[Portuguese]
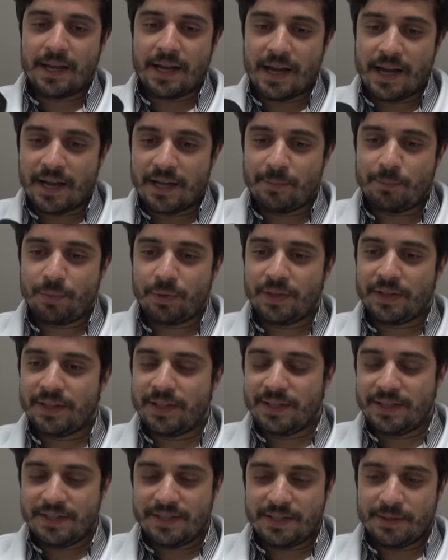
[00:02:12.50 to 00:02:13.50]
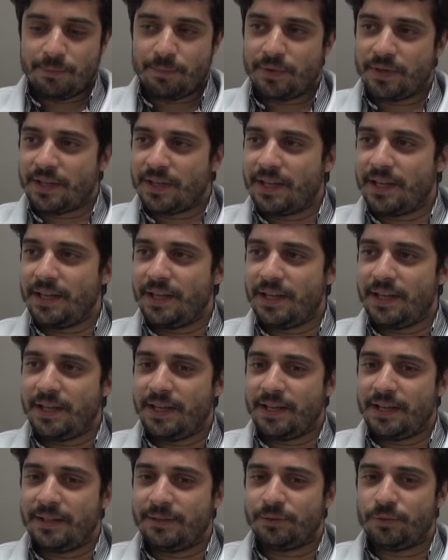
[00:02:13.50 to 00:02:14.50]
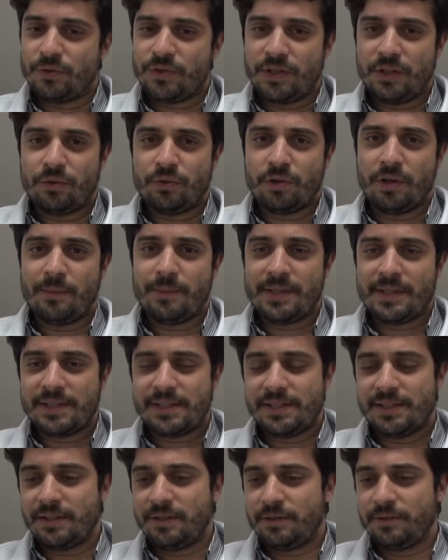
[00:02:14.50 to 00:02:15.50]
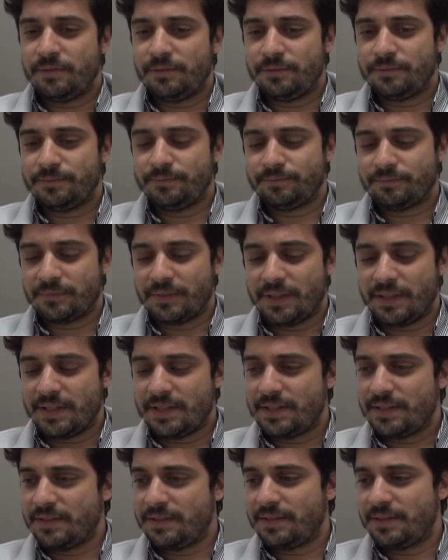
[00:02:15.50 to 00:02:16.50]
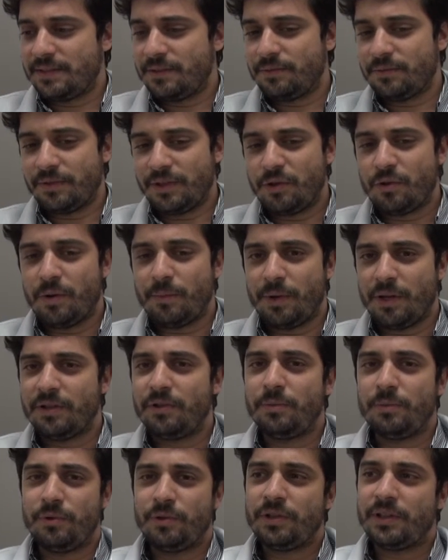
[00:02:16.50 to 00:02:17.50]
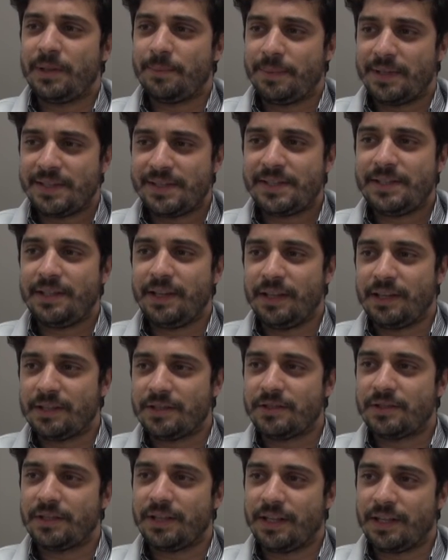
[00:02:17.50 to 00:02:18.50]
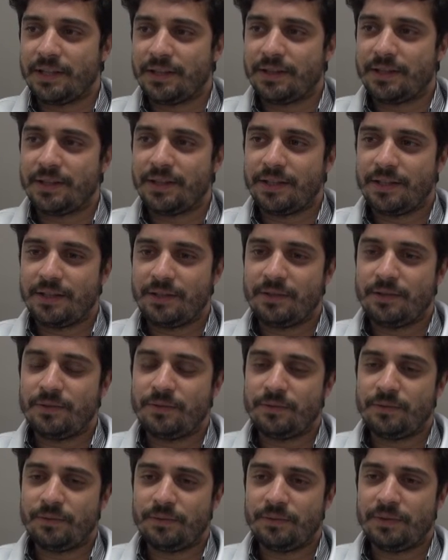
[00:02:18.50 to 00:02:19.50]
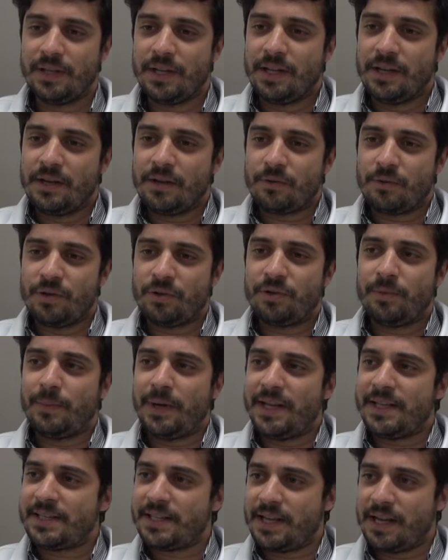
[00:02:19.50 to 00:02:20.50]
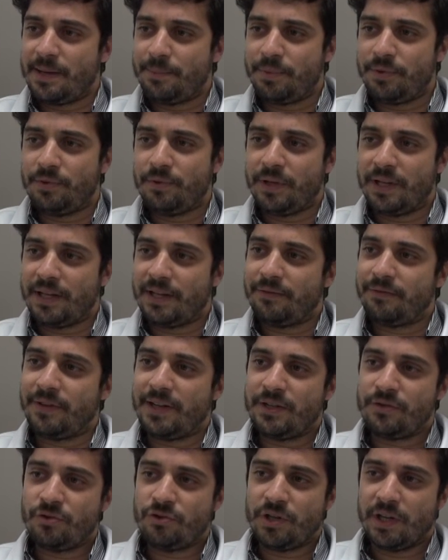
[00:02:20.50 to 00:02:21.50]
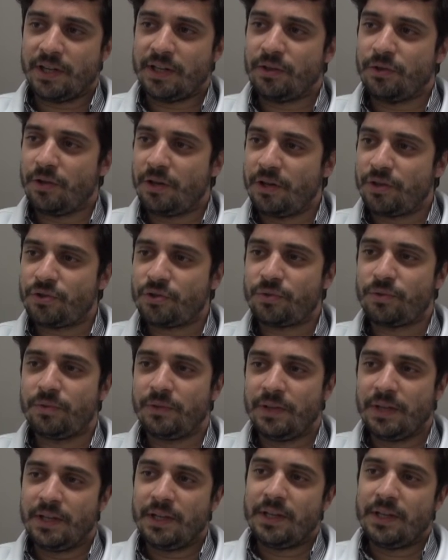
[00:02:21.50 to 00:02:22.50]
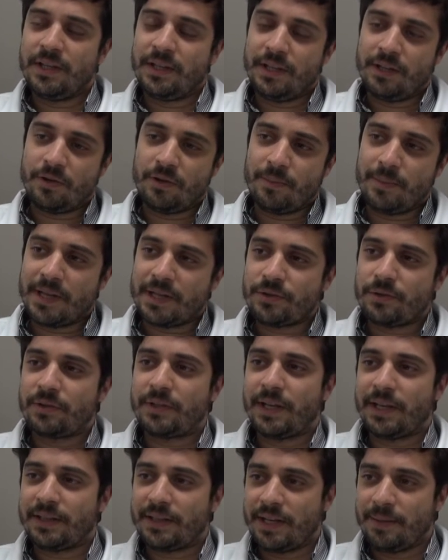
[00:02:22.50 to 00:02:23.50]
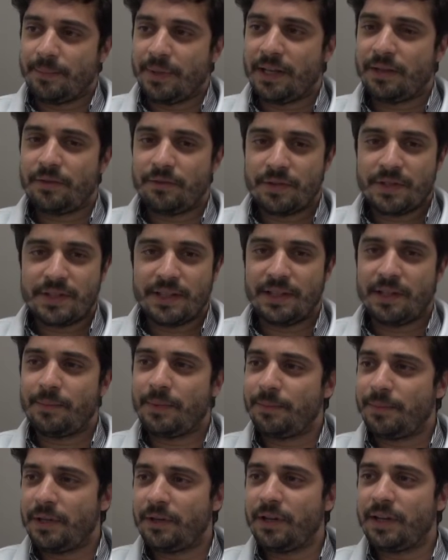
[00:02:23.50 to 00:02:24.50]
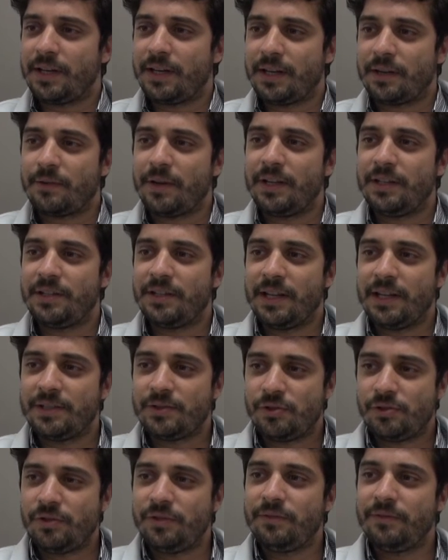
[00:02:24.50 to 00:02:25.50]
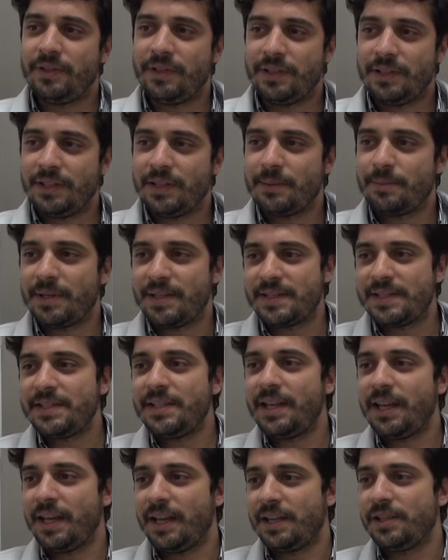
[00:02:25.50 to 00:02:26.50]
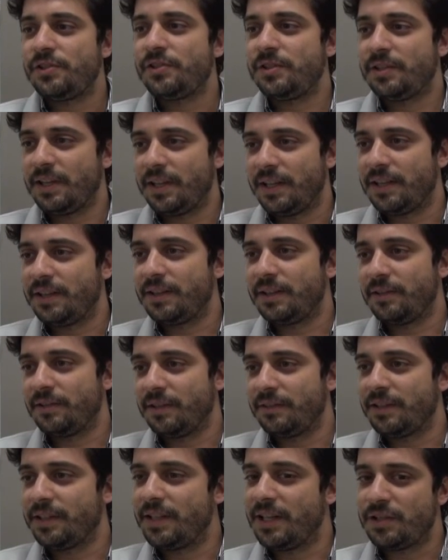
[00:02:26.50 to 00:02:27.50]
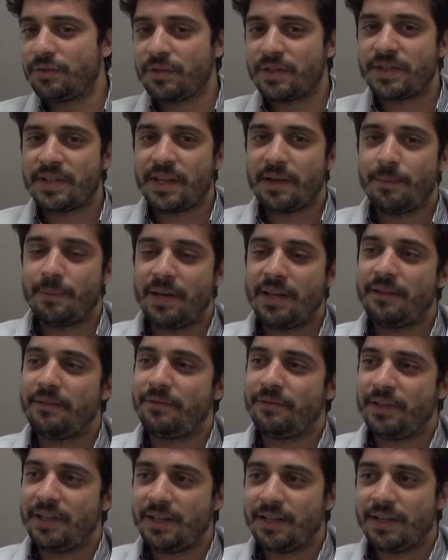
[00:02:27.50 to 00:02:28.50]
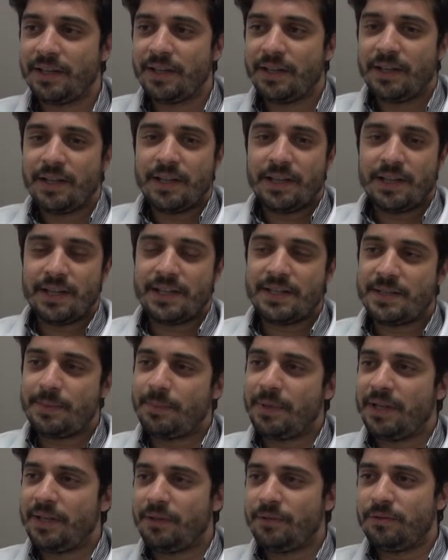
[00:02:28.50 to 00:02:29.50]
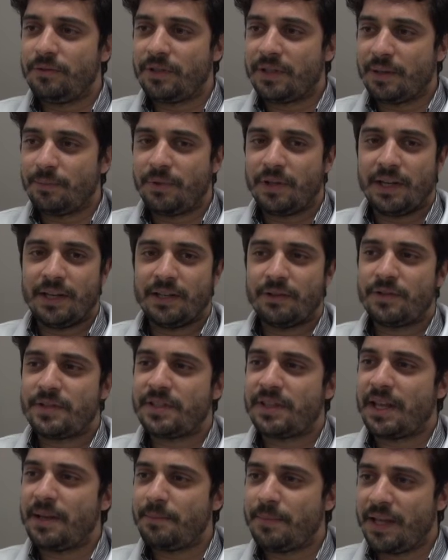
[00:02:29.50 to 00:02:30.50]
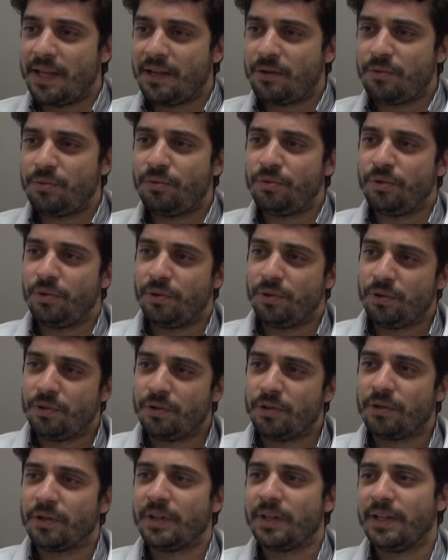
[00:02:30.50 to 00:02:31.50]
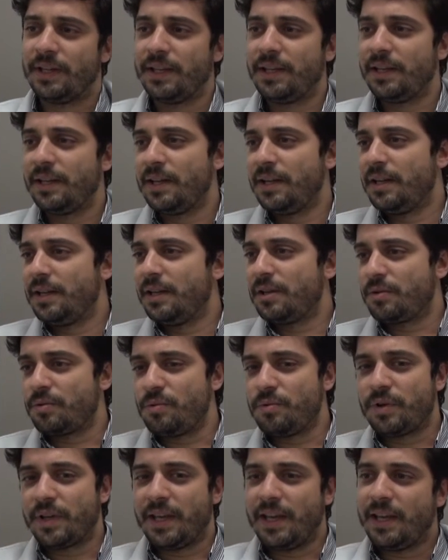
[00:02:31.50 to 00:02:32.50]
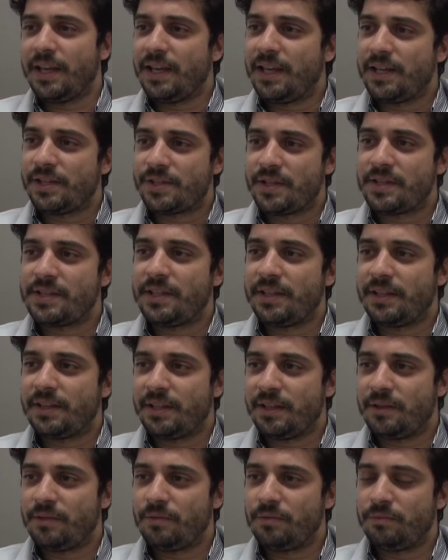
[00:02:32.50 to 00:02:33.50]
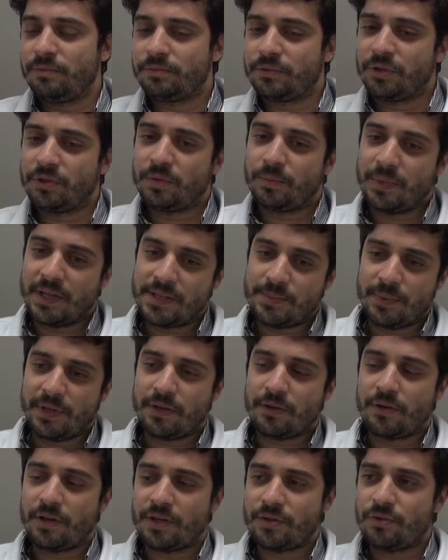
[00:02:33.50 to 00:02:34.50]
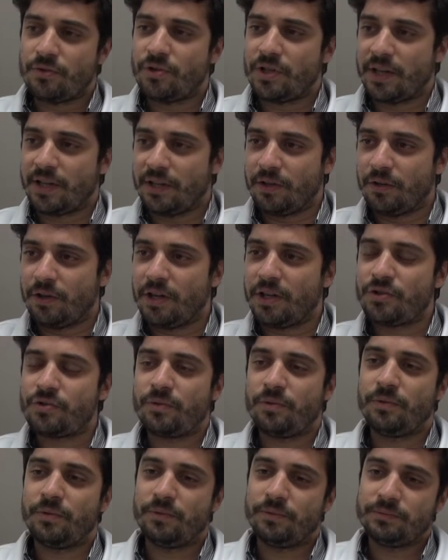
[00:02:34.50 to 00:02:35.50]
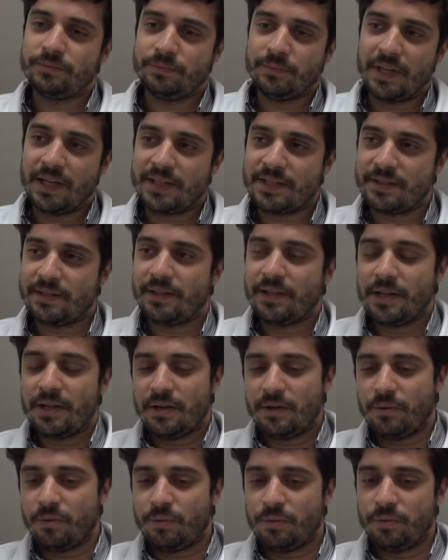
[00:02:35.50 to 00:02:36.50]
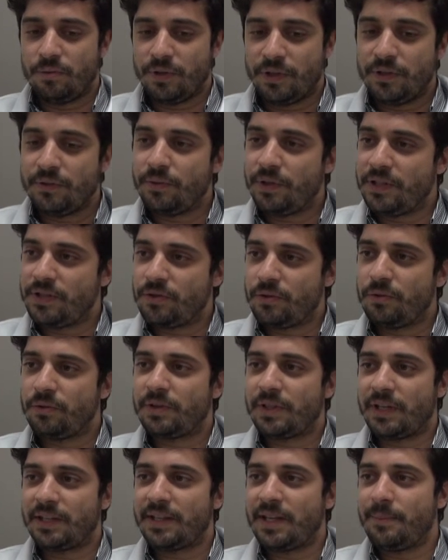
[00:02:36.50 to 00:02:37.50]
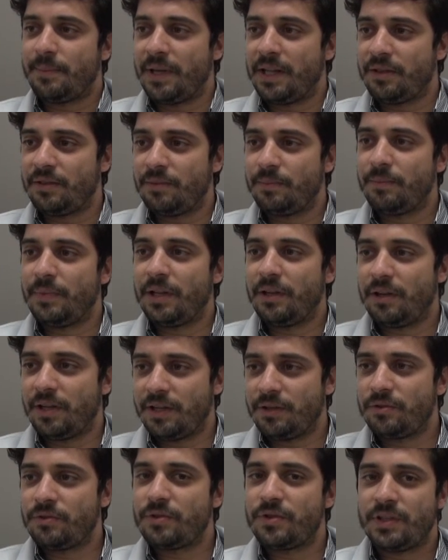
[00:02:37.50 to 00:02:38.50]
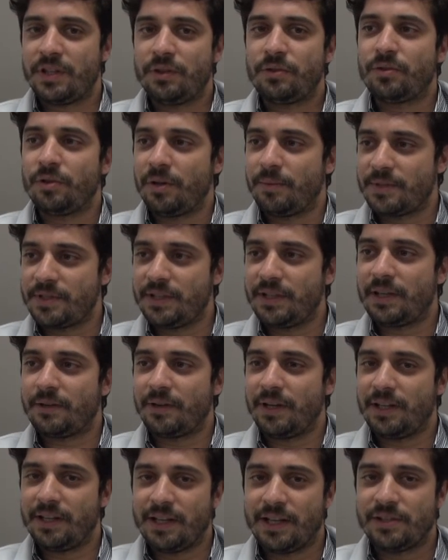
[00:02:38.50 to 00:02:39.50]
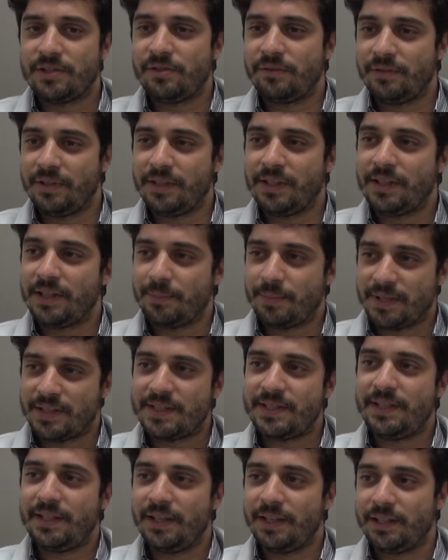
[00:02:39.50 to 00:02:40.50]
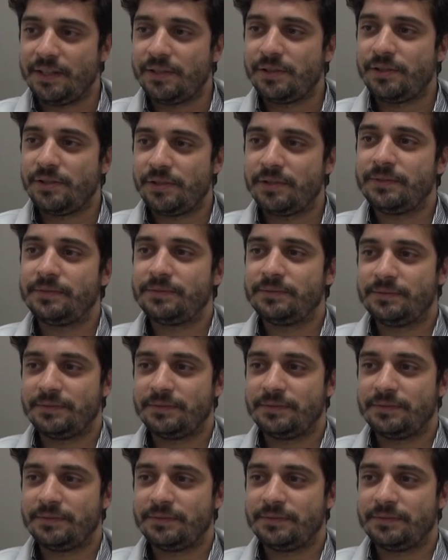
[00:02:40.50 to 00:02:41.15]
A importância é porque os sintomas são, são incomodam muito a paciente, né? Então, quanto mais rápido ela faz o diagnóstico, e começa o tratamento, você tem uma melhora na qualidade de vida da paciente, né? Então, na verdade, você abrevia esse período que a mulher não está bem, com dor, né? com queixas. Então, quanto mais precoce o diagnóstico, mais o, e o início do tratamento, melhora dos sintomas e da qualidade de vida da paciente.